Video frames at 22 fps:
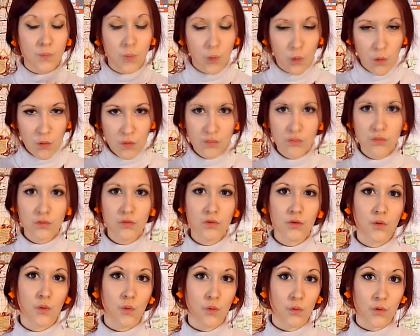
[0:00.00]

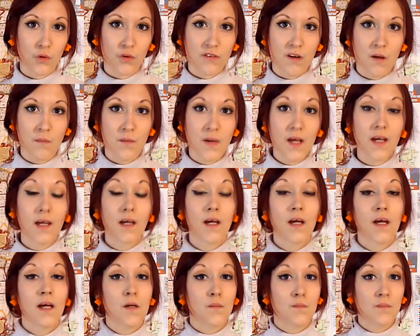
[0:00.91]
profonde contre sa mère,
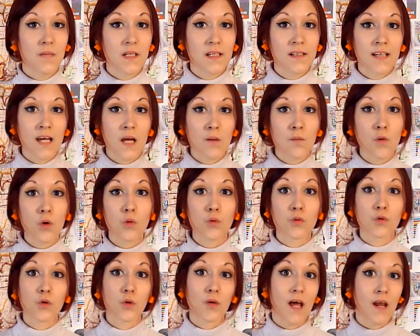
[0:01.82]
mais également
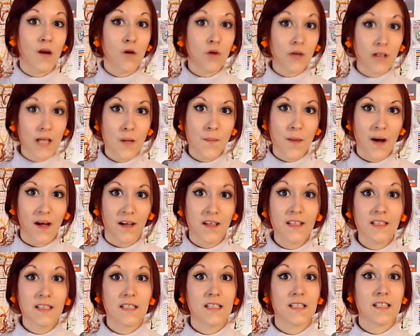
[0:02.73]
contre la langue qu'elle
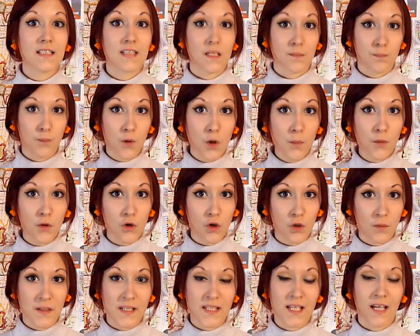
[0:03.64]
parlait, qui était sa propre
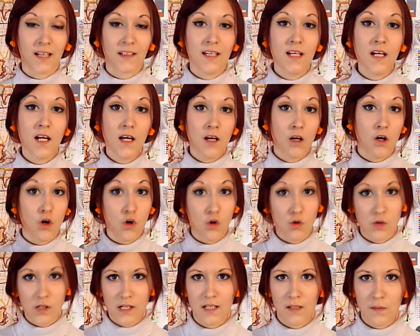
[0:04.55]
langue maternelle,
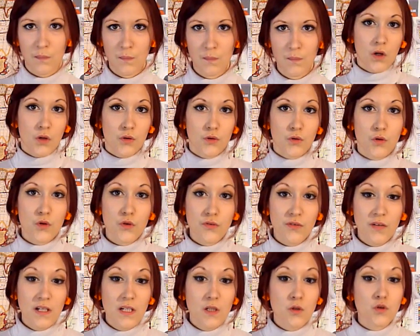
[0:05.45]
l'anglais. De ce
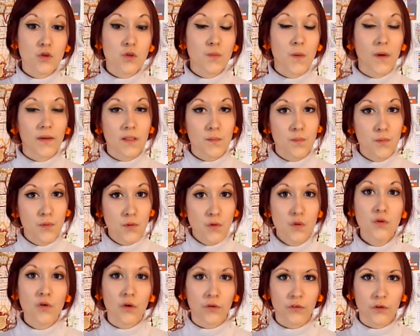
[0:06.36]
fait, il ne supportait
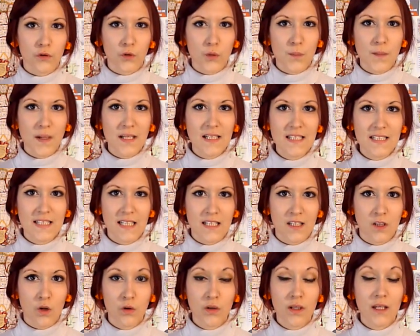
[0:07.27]
plus d'entendre parler
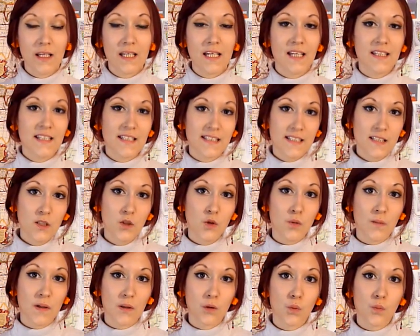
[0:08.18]
cette langue et a décidé
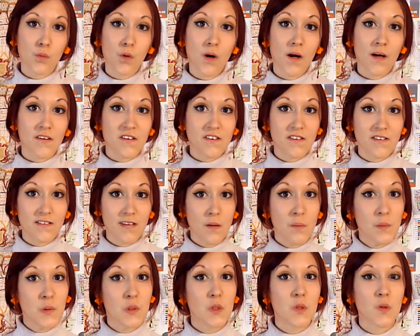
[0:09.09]
de mettre au point un
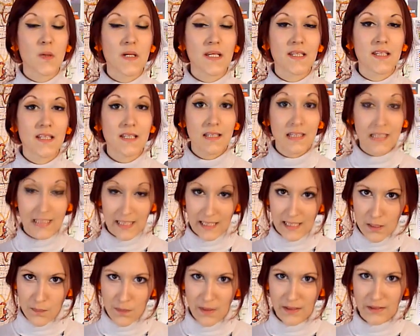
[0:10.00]
système qui lui était
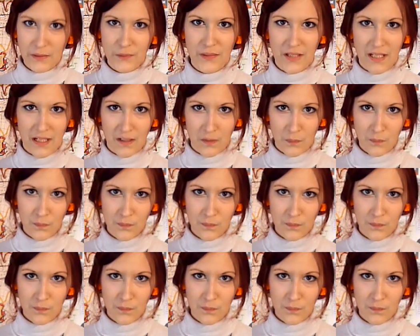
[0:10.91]
très personnel.